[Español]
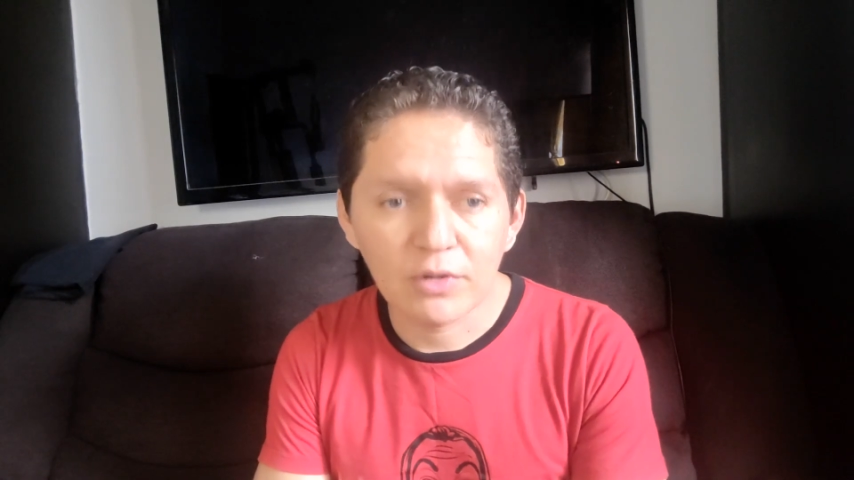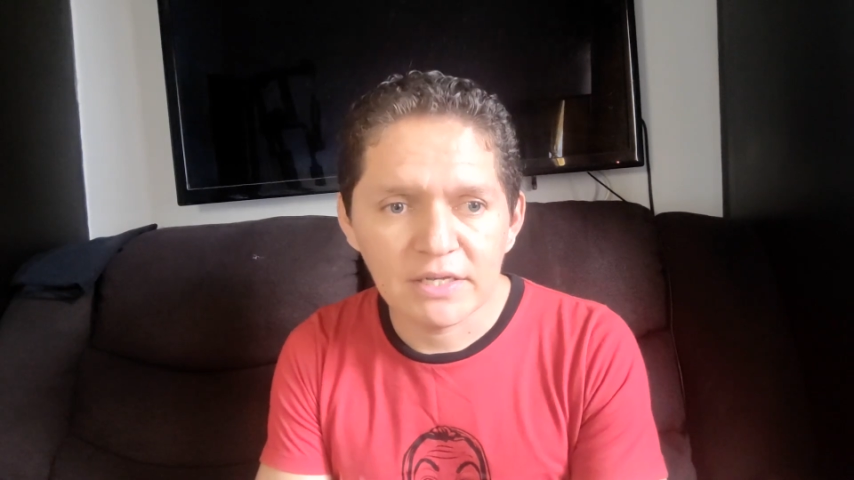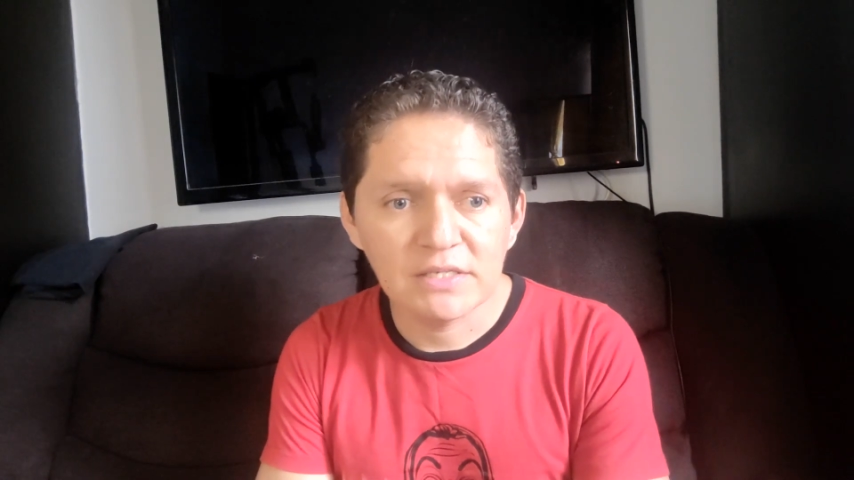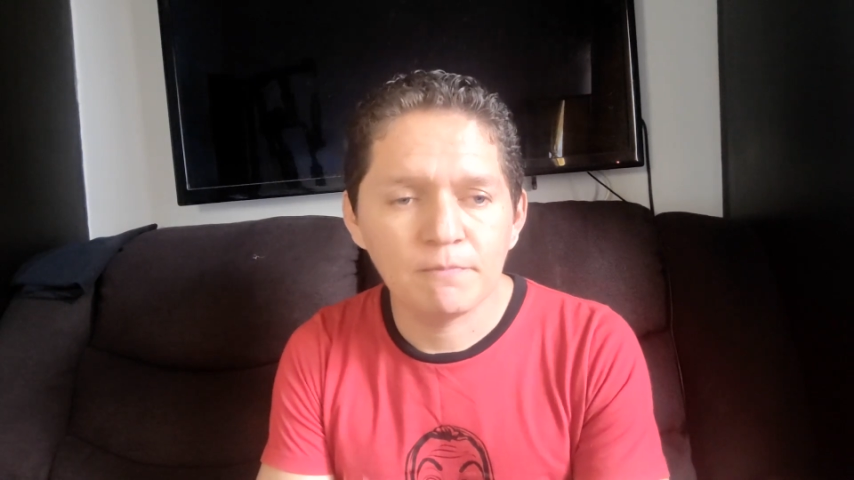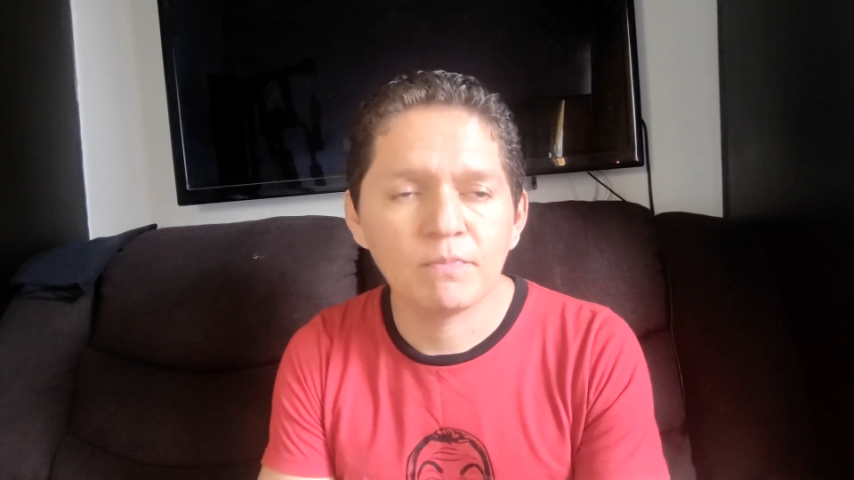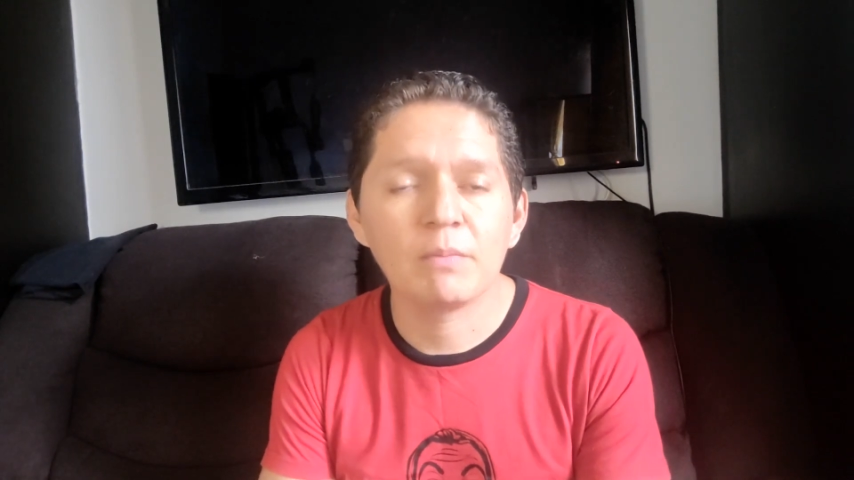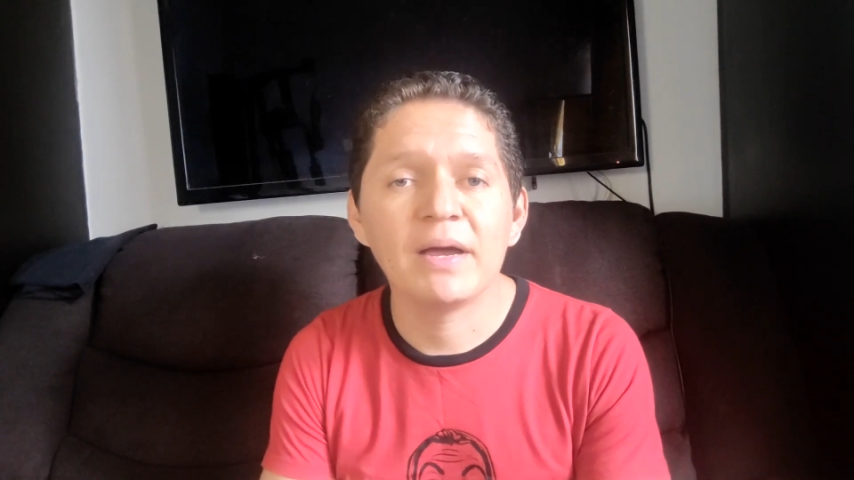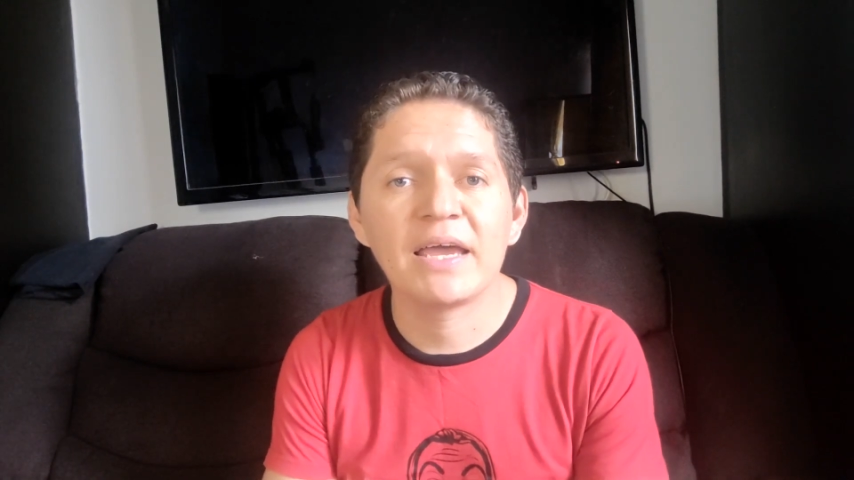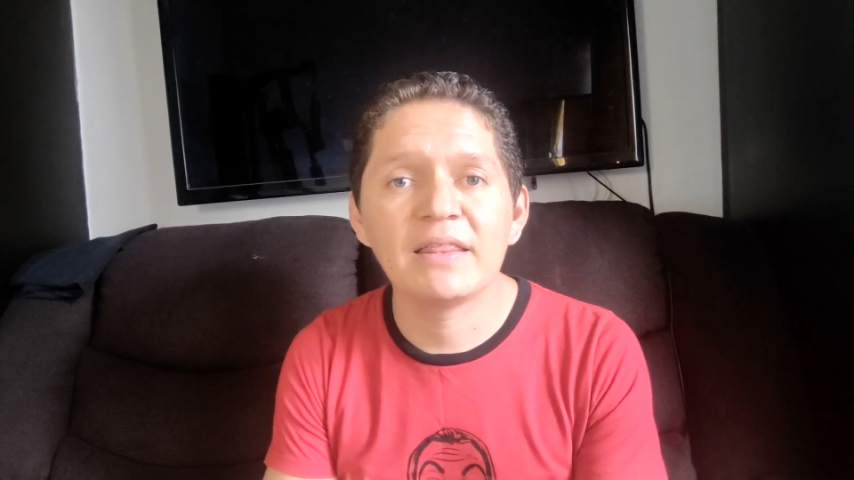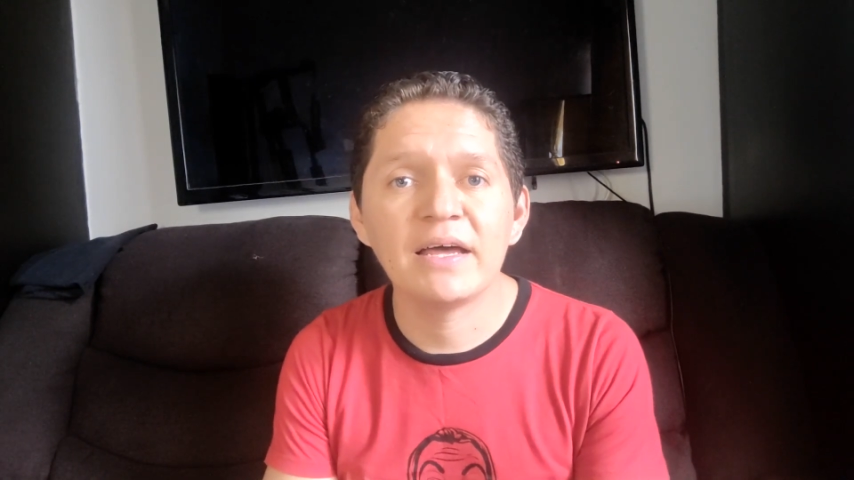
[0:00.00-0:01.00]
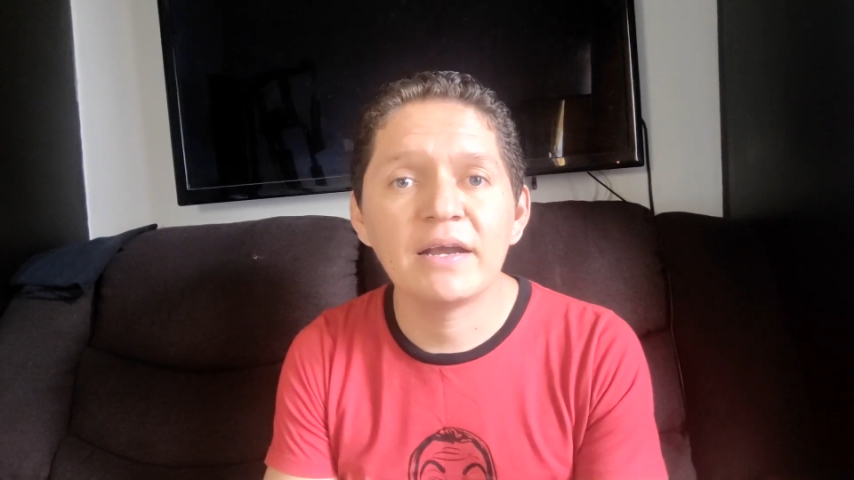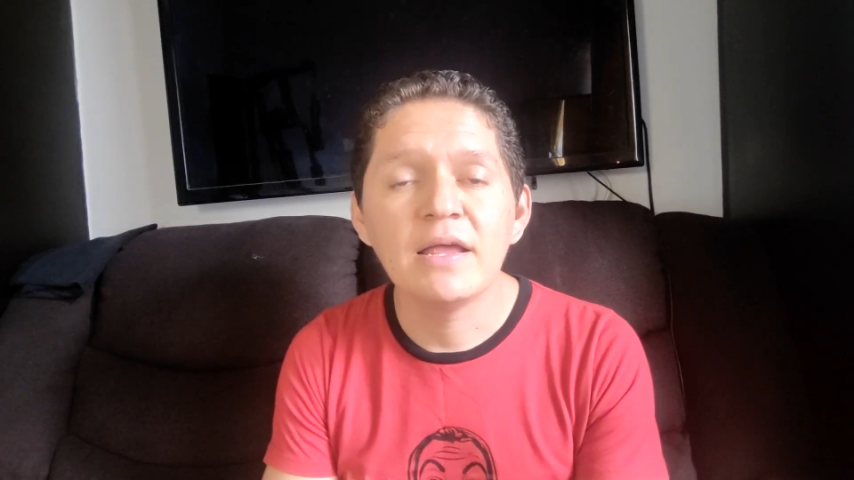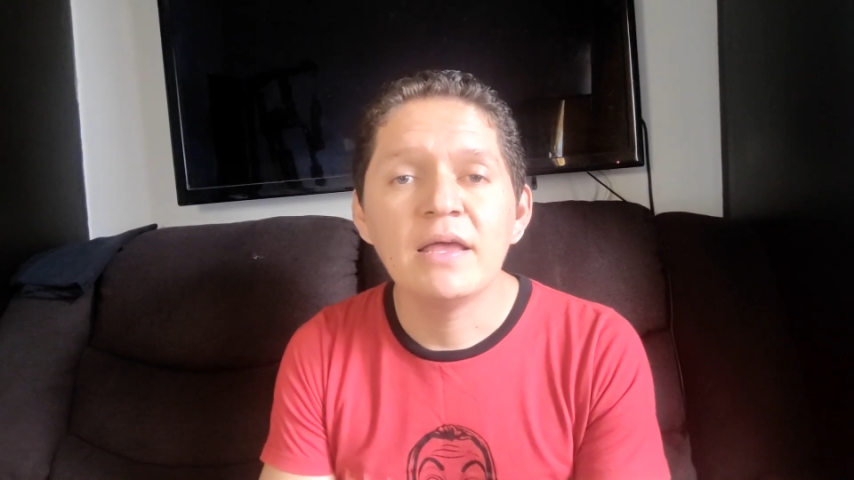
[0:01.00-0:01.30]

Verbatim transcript: gris va a quedar